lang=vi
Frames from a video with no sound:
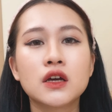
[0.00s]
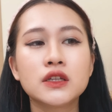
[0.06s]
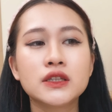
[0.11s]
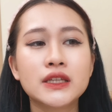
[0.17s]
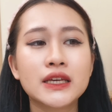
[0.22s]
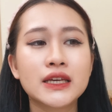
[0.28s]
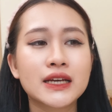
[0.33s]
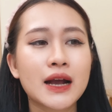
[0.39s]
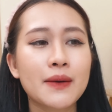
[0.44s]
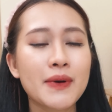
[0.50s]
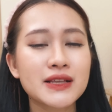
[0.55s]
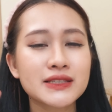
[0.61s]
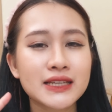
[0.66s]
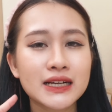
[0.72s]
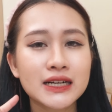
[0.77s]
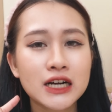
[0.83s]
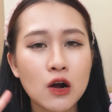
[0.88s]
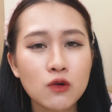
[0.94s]
thì các bạn
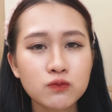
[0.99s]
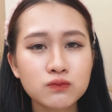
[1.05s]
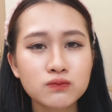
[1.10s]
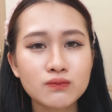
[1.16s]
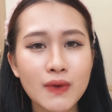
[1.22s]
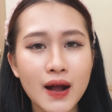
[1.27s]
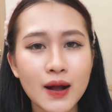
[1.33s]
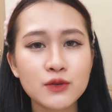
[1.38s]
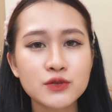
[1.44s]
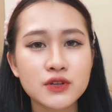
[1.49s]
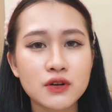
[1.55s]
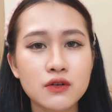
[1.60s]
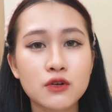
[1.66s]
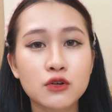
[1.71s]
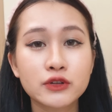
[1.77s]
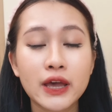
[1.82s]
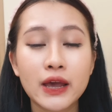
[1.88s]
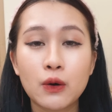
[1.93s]
sẽ không bao giờ
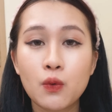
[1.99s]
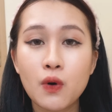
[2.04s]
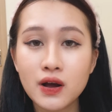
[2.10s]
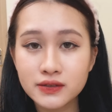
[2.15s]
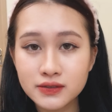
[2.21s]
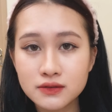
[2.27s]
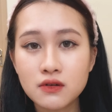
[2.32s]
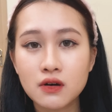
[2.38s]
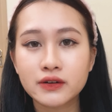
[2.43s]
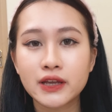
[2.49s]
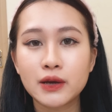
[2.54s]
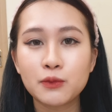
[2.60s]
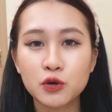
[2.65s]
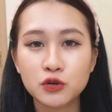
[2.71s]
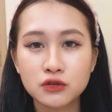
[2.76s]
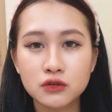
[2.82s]
có thể wax được nha mọi